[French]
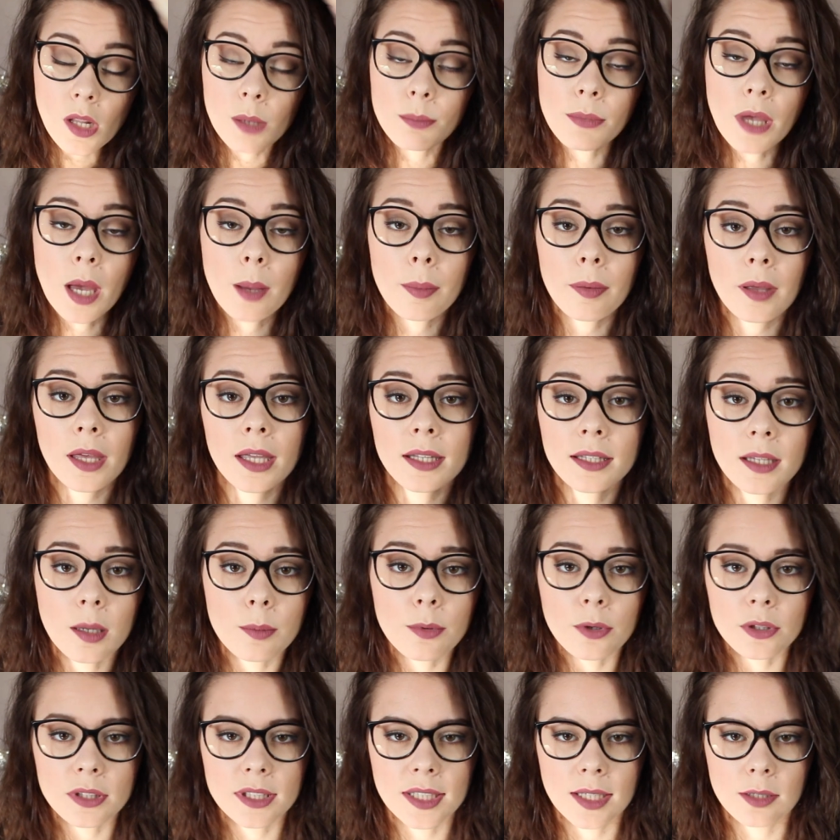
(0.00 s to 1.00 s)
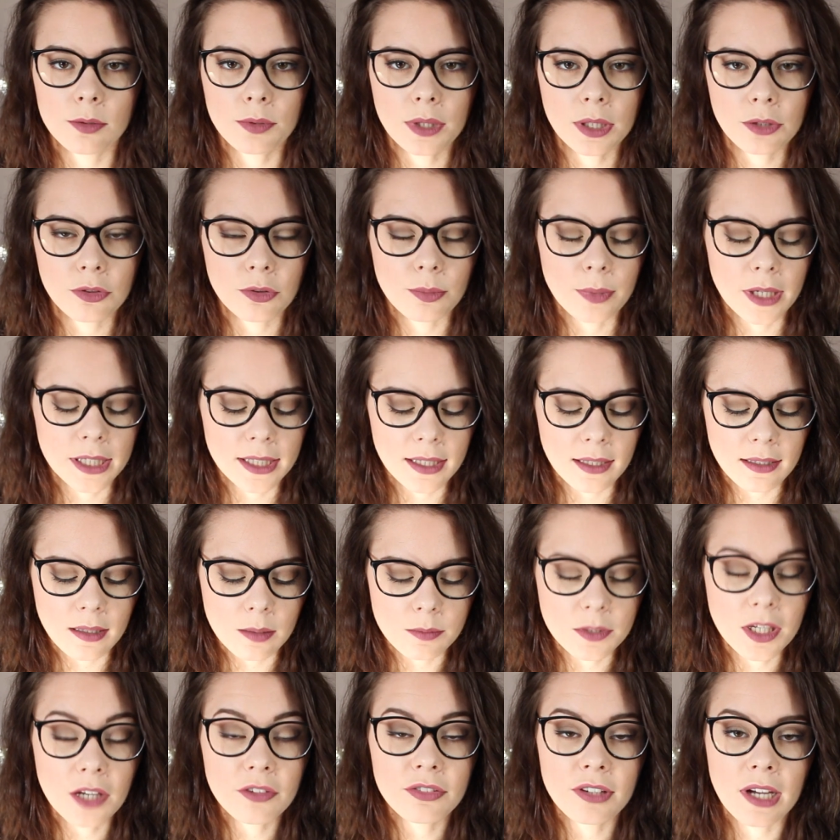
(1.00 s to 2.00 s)
Mais après n'importe quelle huile de
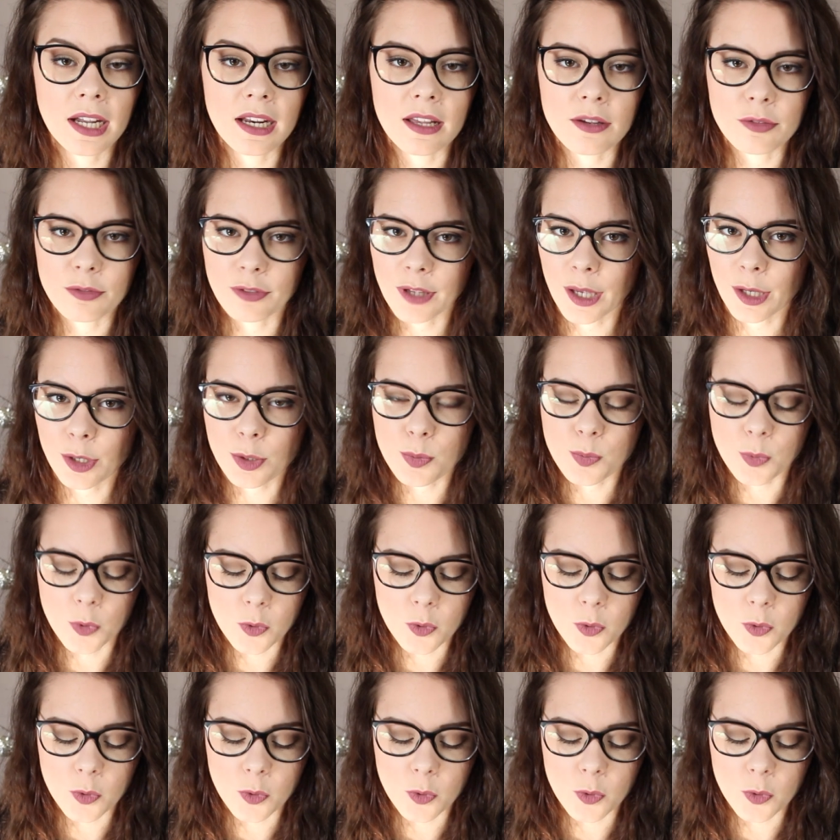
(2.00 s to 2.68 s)
macadamia fera l'affaire je